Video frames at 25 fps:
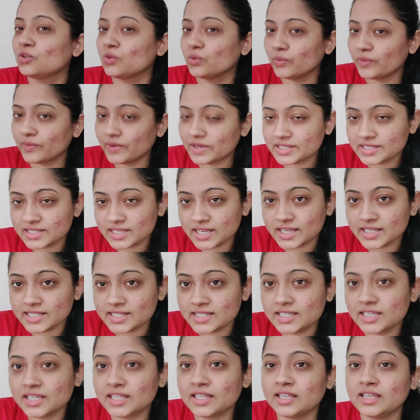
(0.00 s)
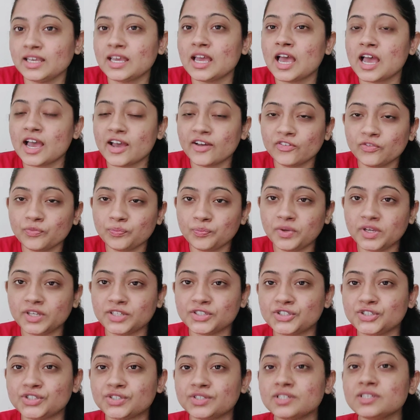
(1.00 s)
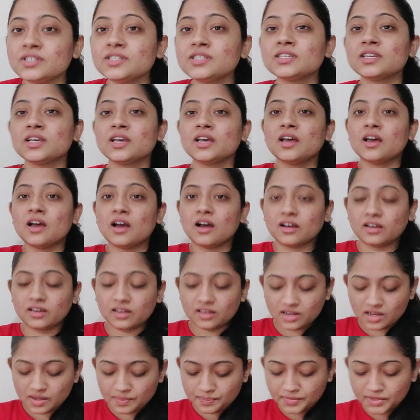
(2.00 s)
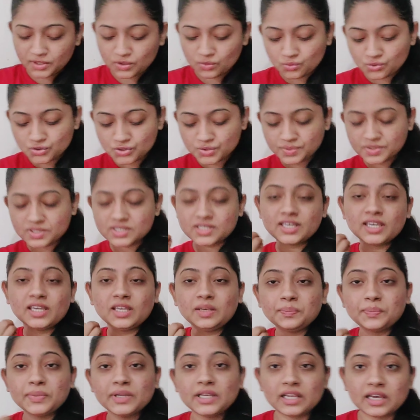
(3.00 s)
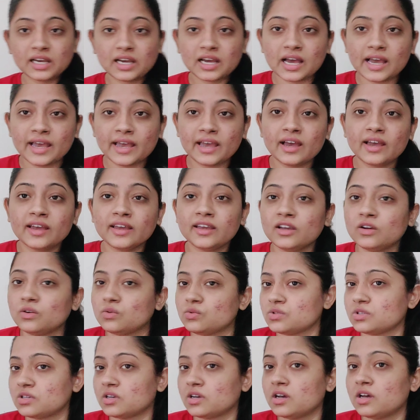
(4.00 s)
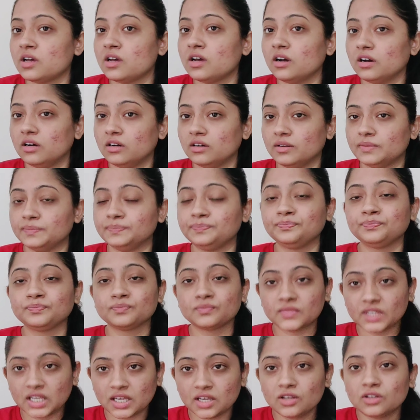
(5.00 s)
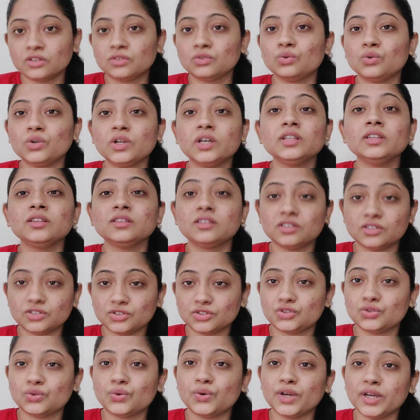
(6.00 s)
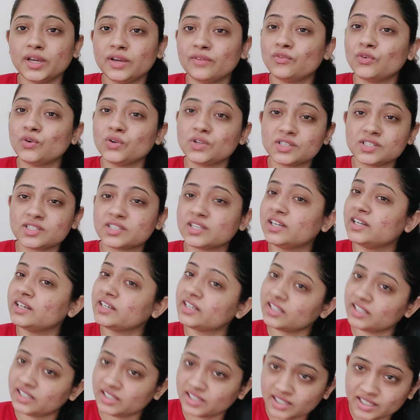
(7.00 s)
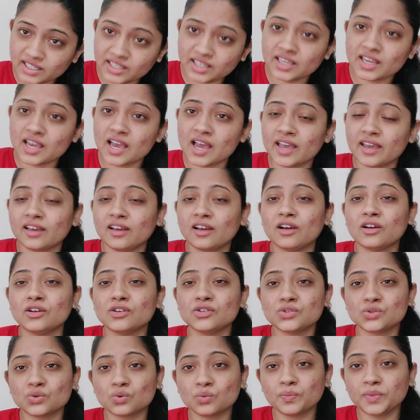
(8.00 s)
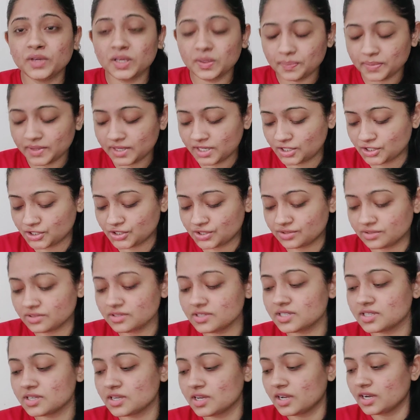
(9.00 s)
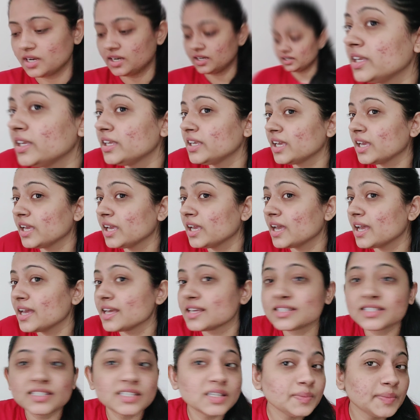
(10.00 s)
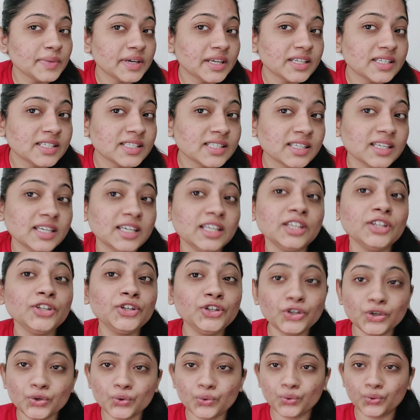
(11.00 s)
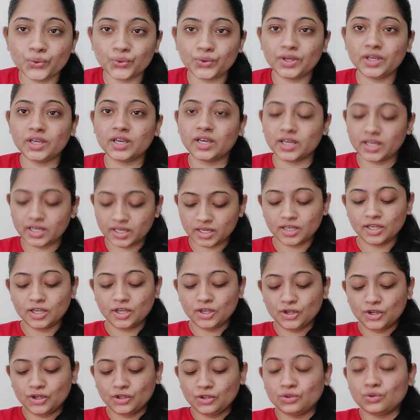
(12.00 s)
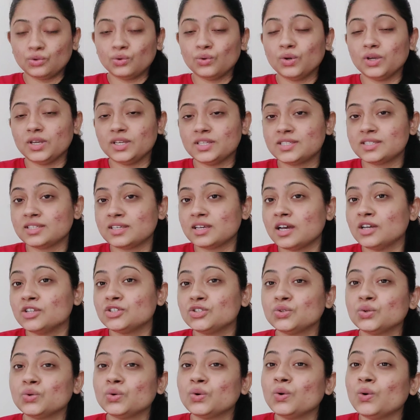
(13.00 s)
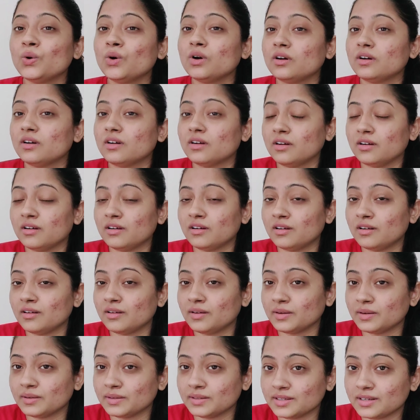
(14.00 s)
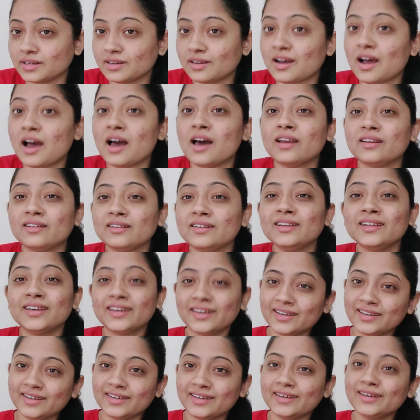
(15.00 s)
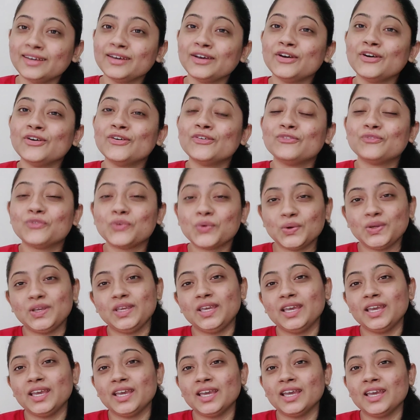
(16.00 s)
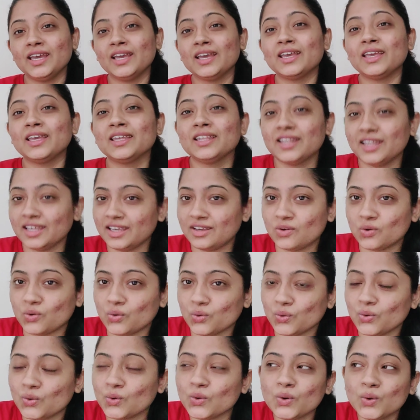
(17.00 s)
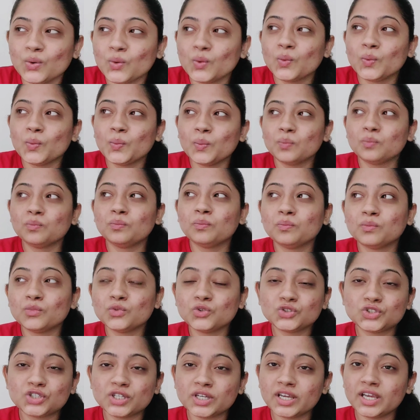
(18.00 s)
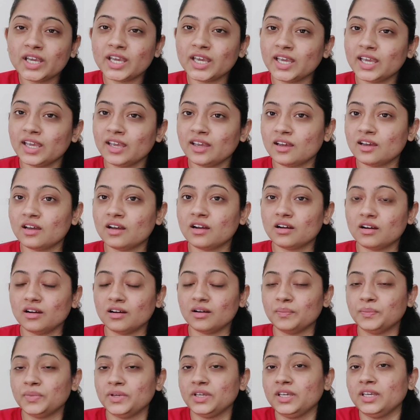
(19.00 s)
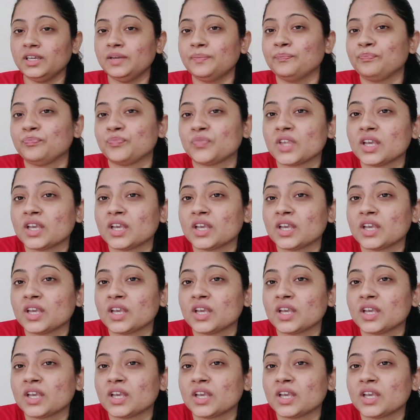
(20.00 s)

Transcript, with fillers: तो वैसा ही सीन है हैव पेशेंस अगर आपने कुछ स्किन पे लगाया है उसका तुरंत जो है वो रिज़ल्ट नहीं आएगा सो बी पेशेंस ये ऐसी मेरी स्किन क्यों हुई है तो इसका जो आ, कारण है वो ये है कि देखो मुझे है अभी